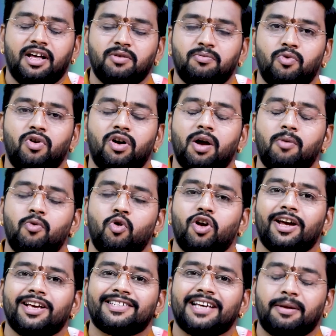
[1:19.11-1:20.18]
அது முழுக்க
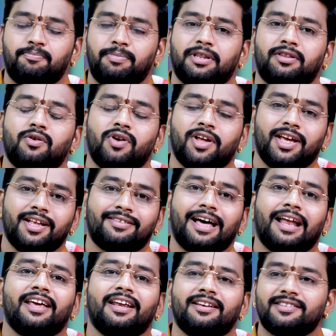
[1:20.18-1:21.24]
முழுக்க சர்ப்பத்துடைய
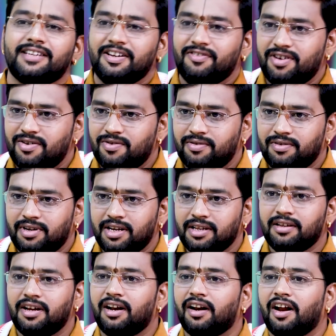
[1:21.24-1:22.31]
தலையில் சேவ் ஆகும்
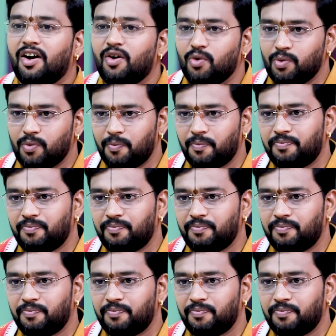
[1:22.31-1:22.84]
அதுதான் ராகு